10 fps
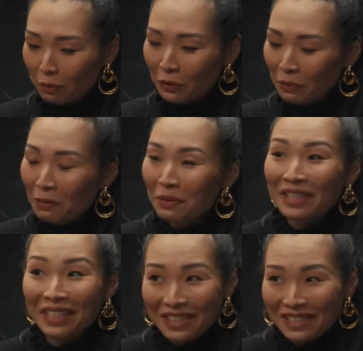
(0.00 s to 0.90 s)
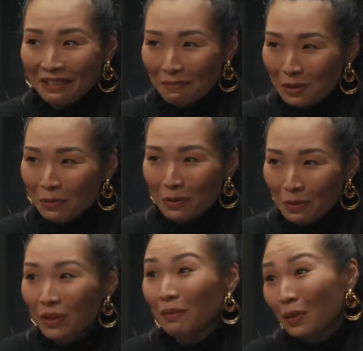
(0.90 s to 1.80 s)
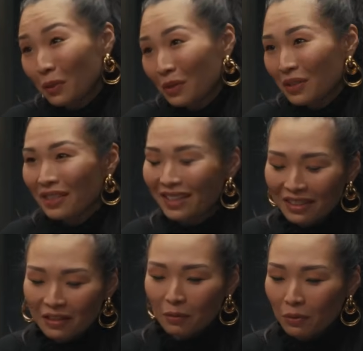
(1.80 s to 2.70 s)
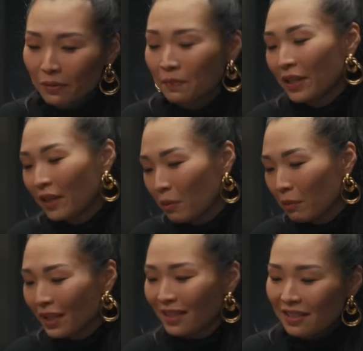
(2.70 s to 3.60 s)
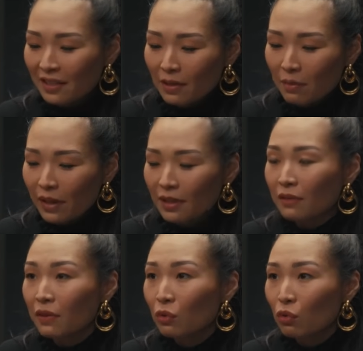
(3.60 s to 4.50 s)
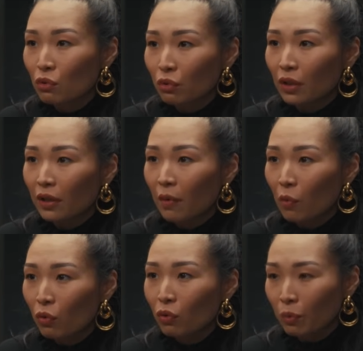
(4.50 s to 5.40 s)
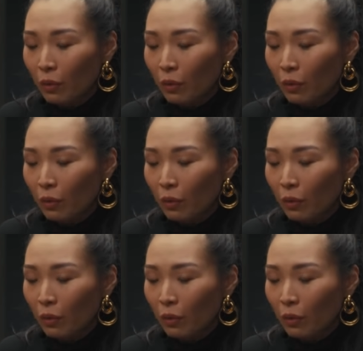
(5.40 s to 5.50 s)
потом обратятся к ним за услугами тоже. Они как бы маркетят себя и свои услуги как могут,